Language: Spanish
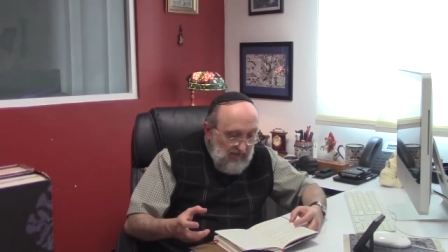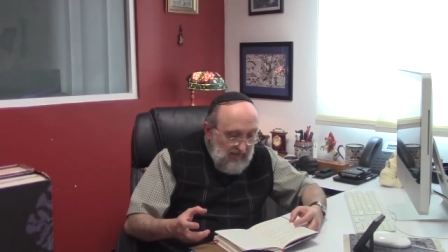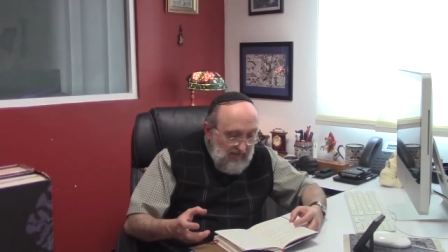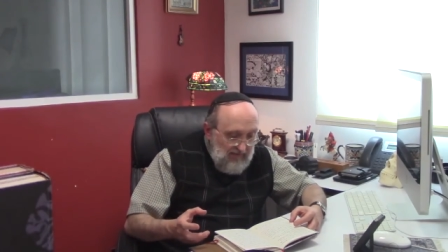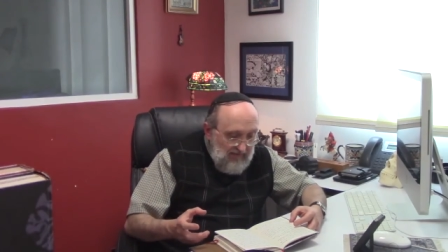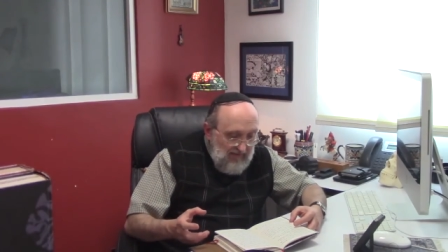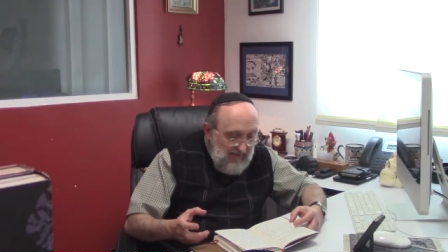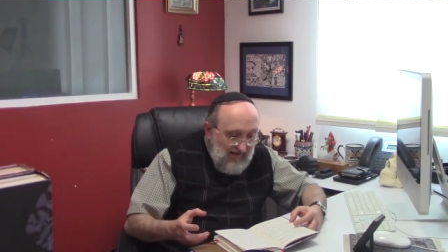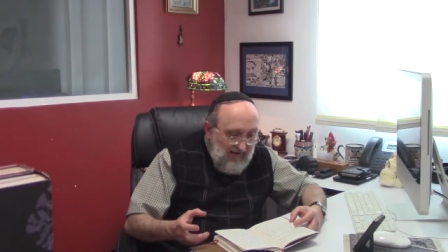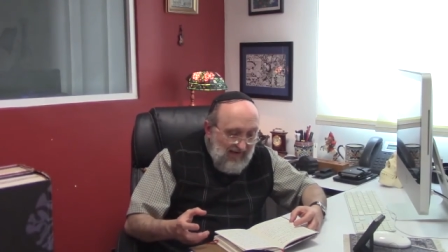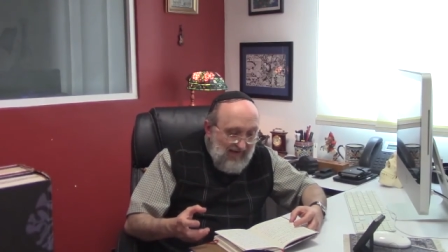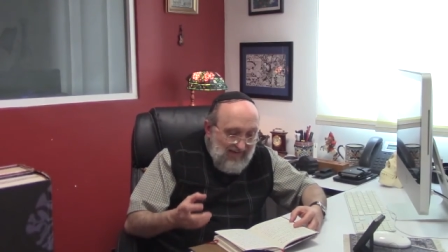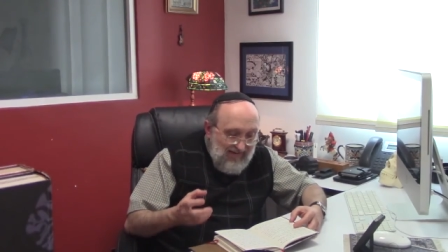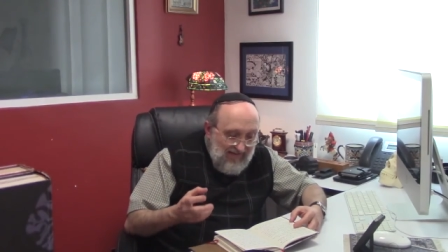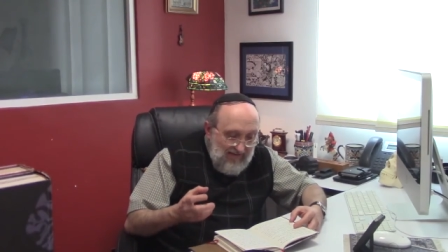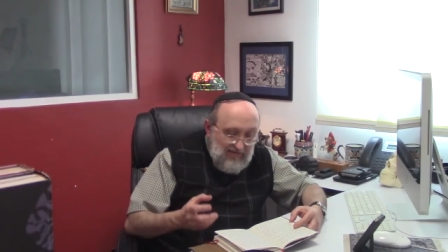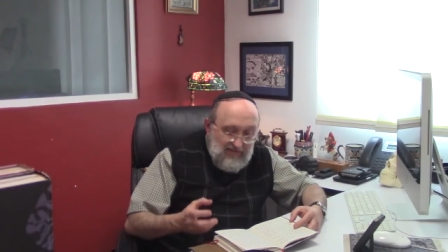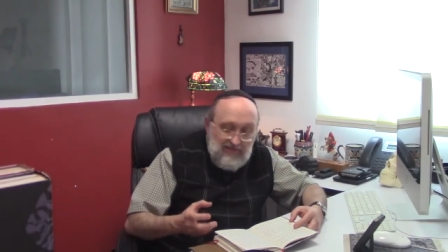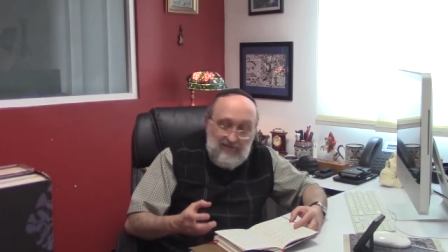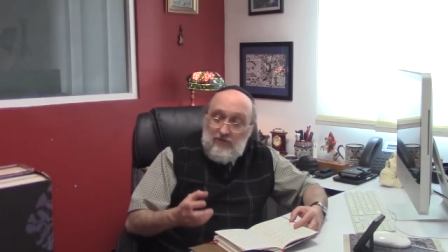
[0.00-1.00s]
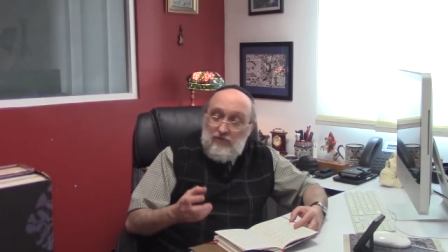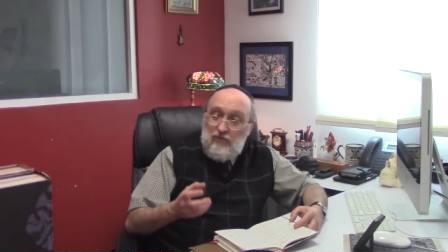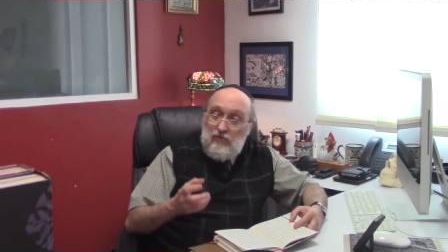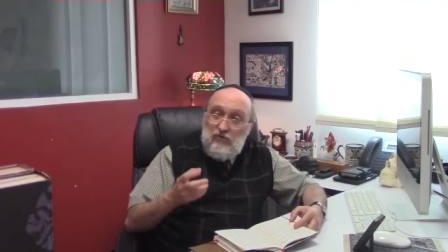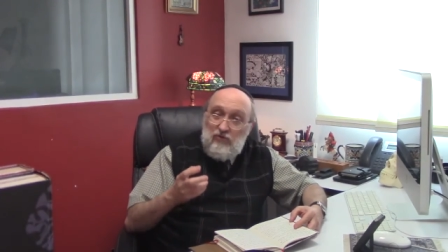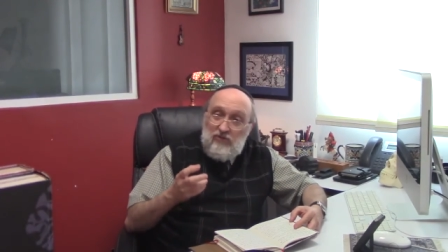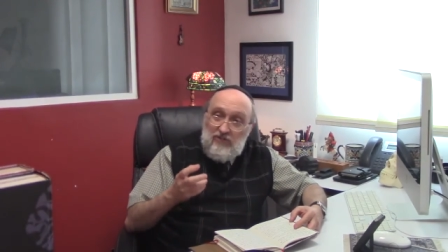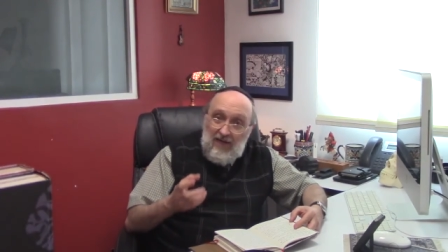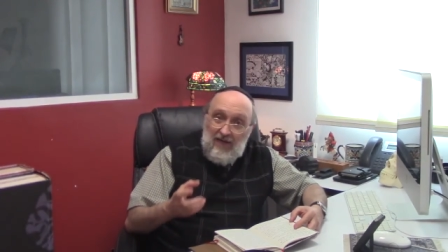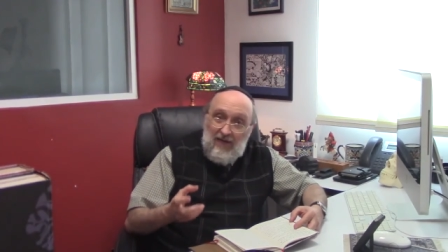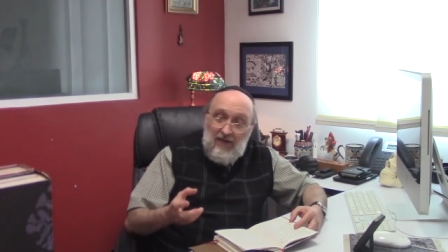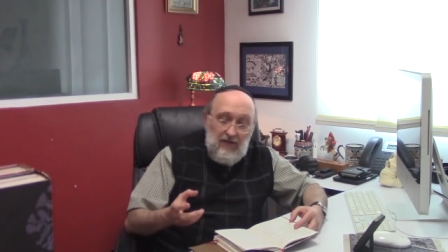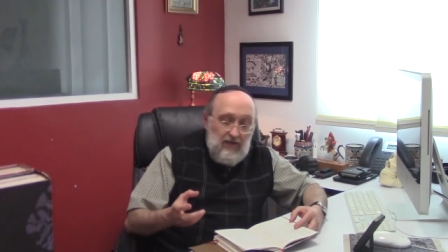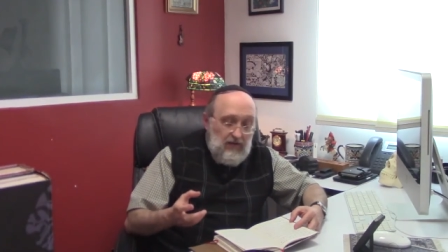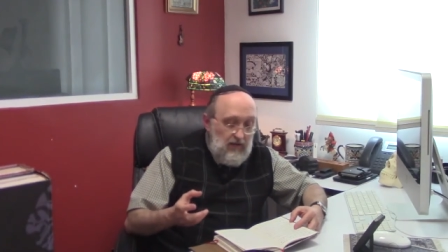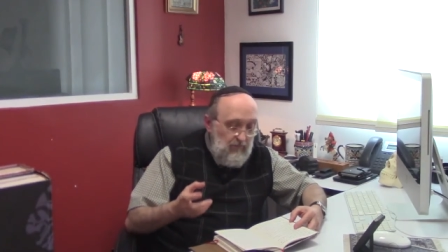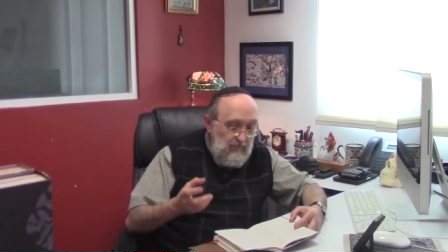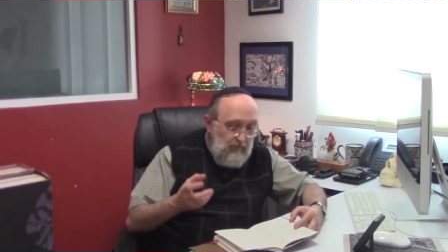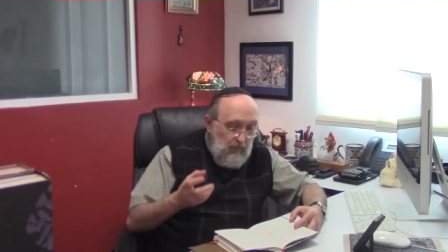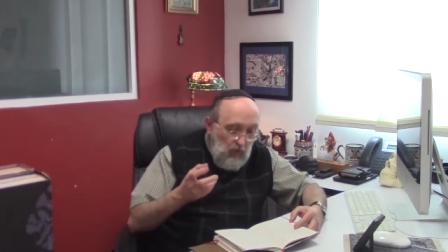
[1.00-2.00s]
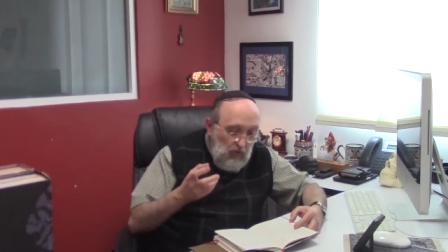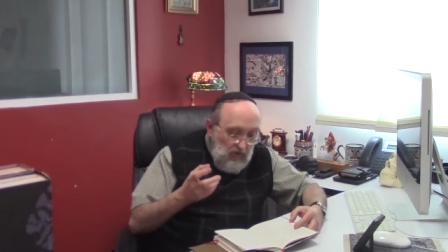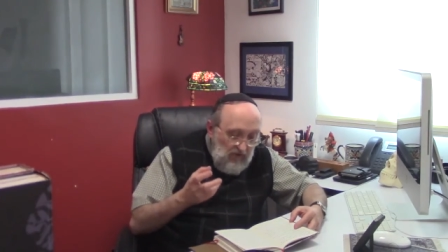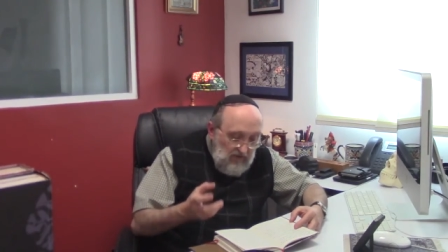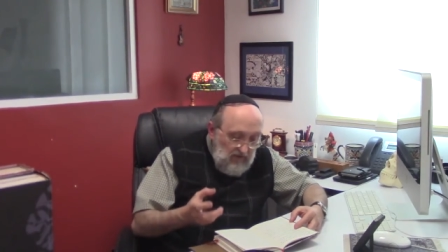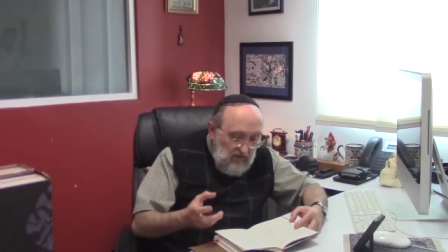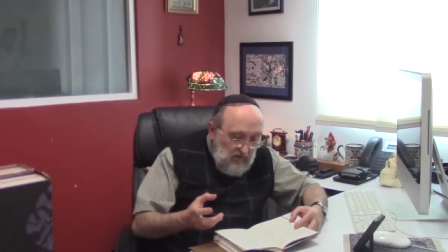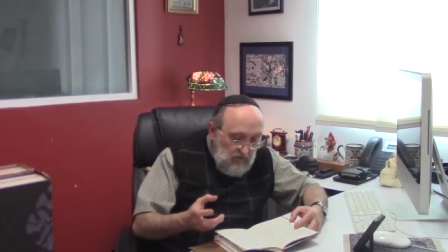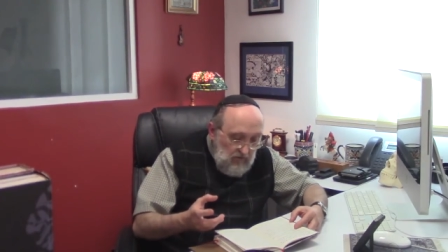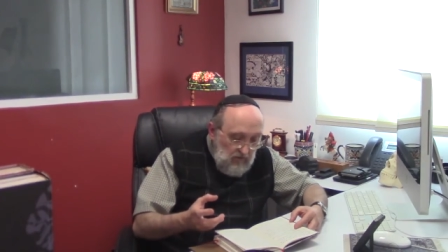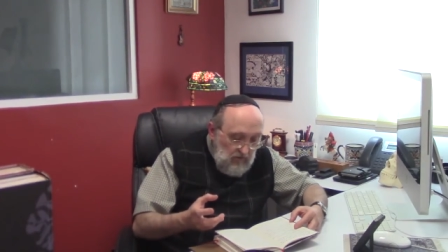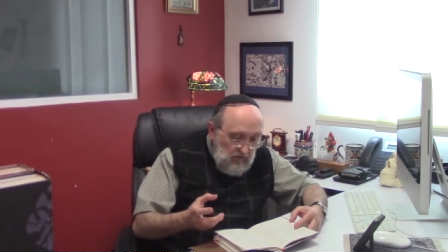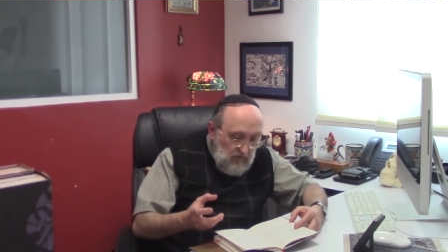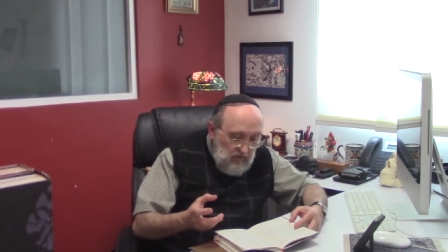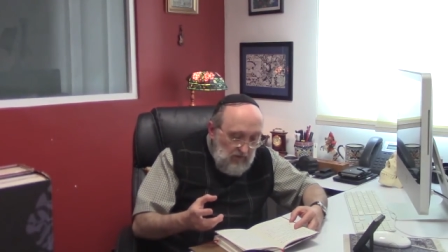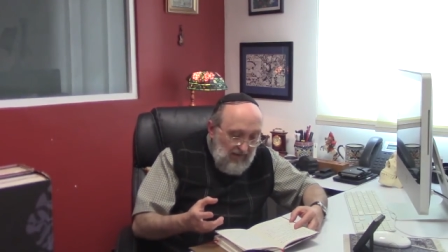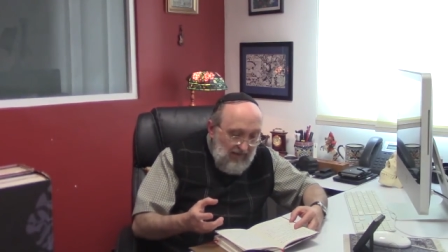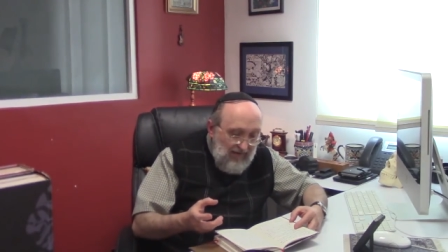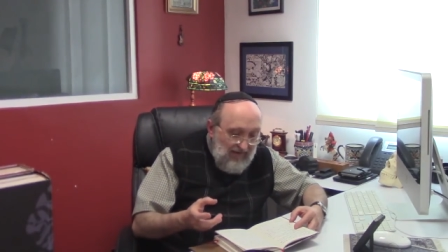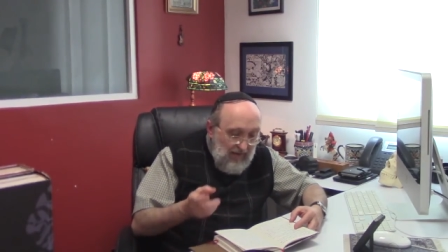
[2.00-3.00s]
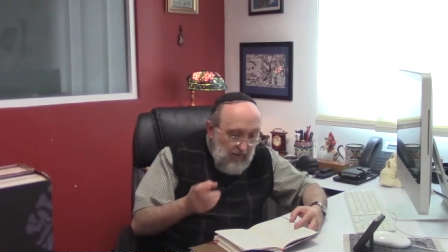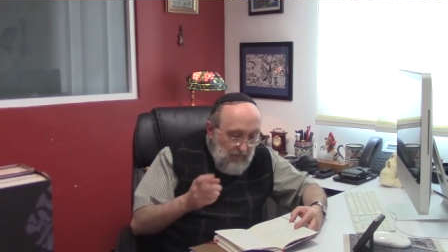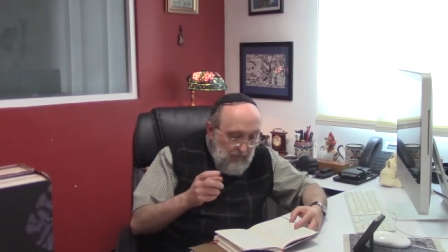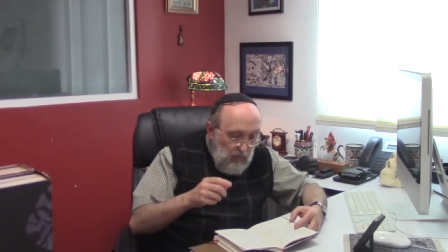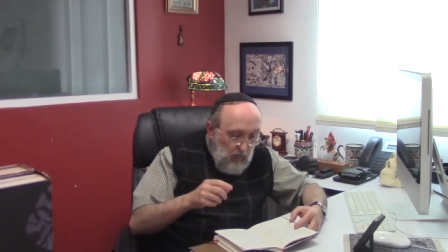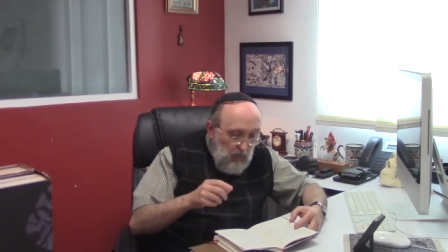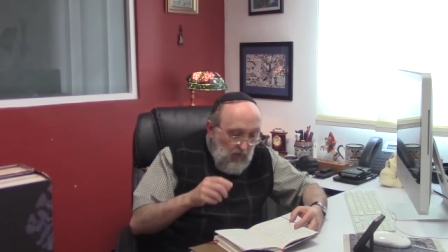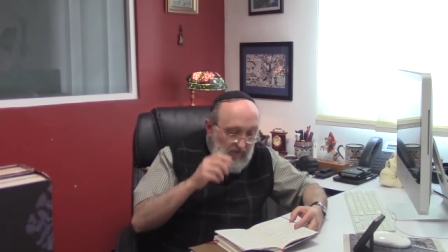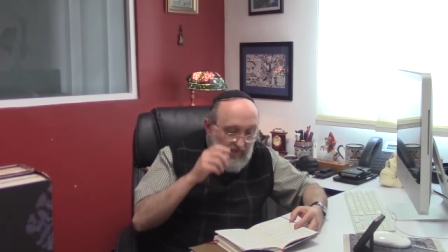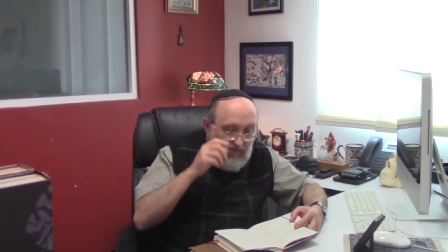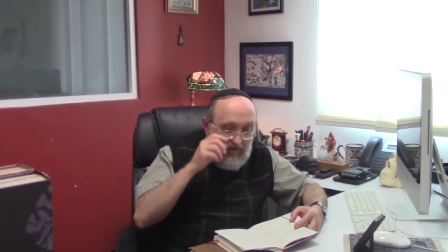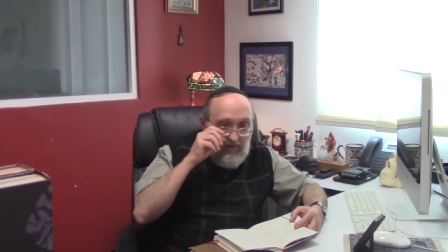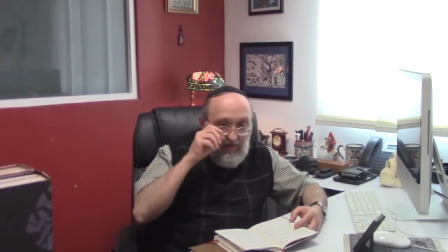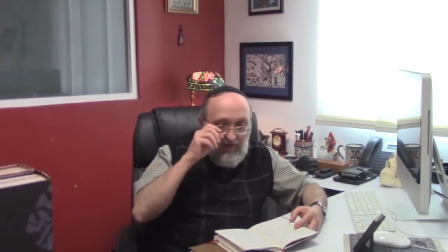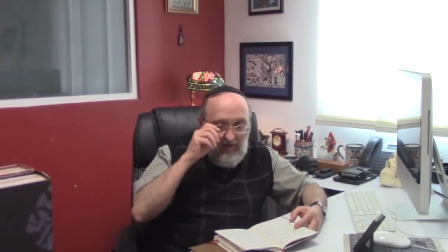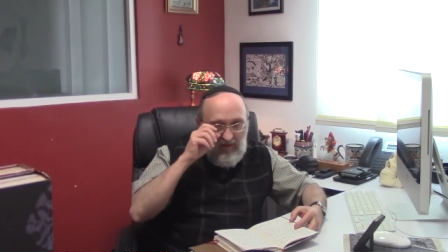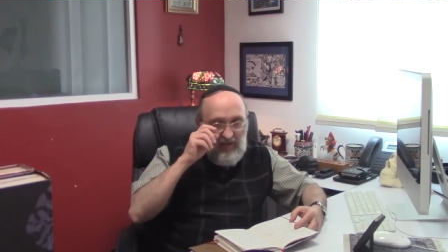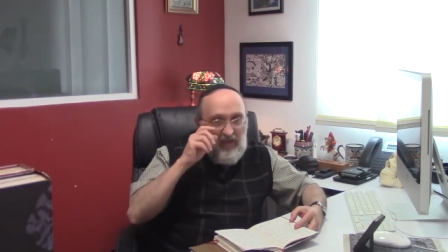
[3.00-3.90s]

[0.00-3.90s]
del alcance social y político que puede,